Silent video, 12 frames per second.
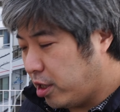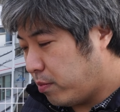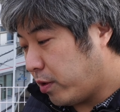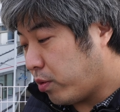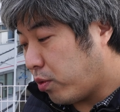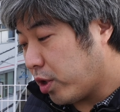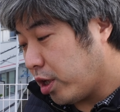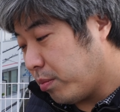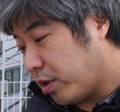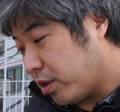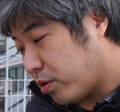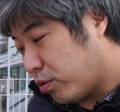まあ、ここら辺
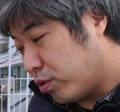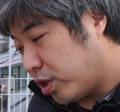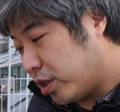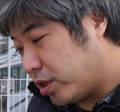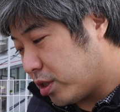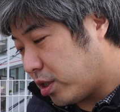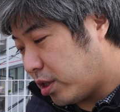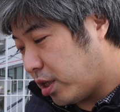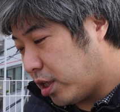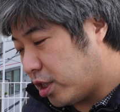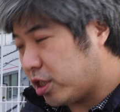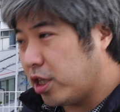まではこう熱
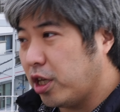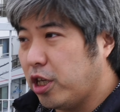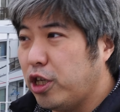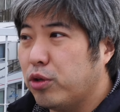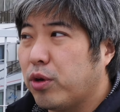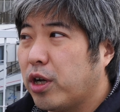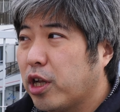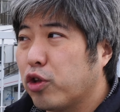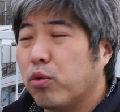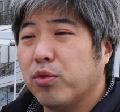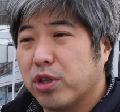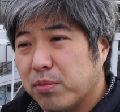停止でいいのかな
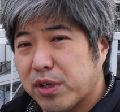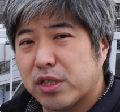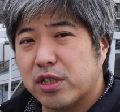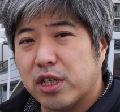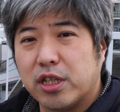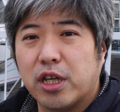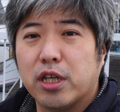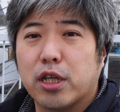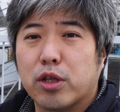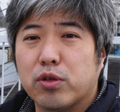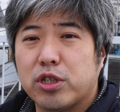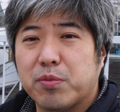と思ってますで
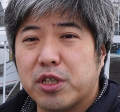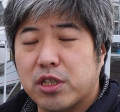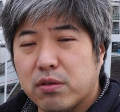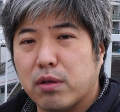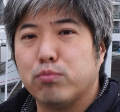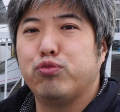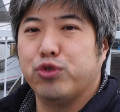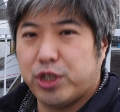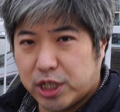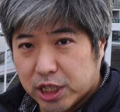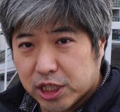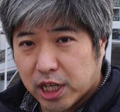データとしましては無
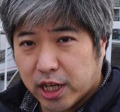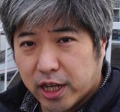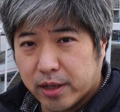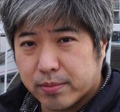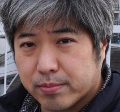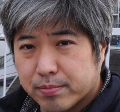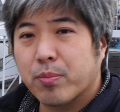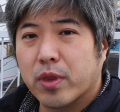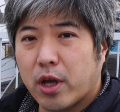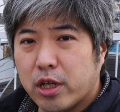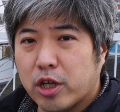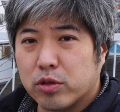事でしたね
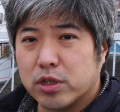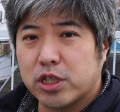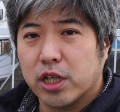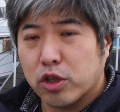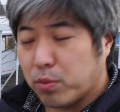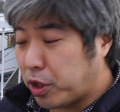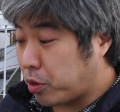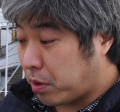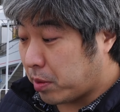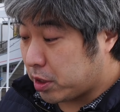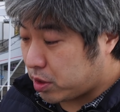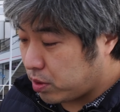はいあのざっとまとめ
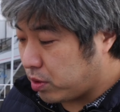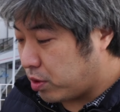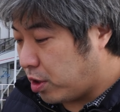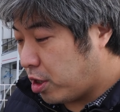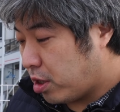ますと、